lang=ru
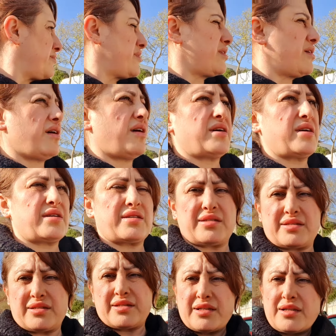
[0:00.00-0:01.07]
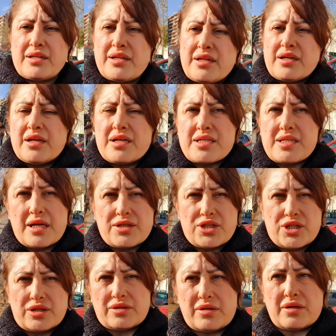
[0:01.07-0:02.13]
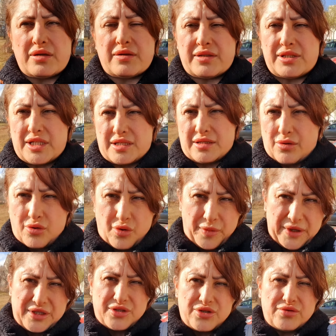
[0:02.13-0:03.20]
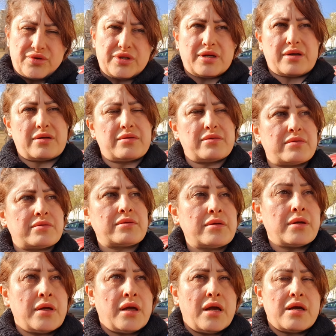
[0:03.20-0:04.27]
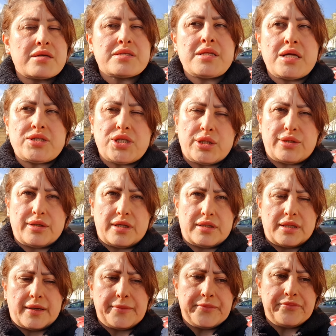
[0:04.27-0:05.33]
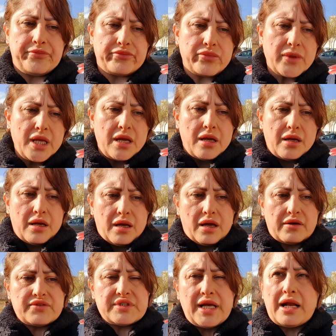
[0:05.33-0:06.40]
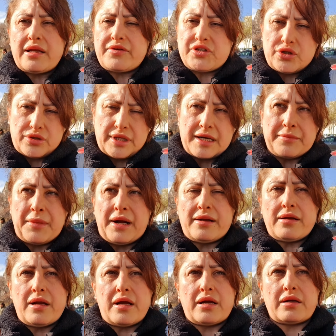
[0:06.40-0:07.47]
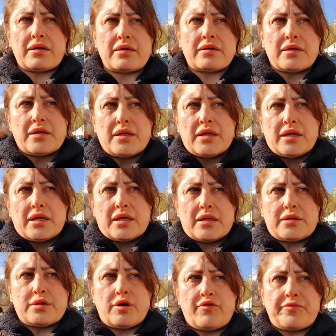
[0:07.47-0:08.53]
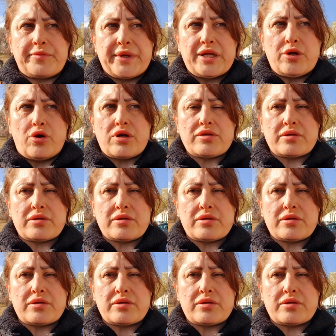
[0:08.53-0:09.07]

Ой. Значит, сейчас э, руку подержу вот так. Значит, это, в зале все нормально, идем вперед.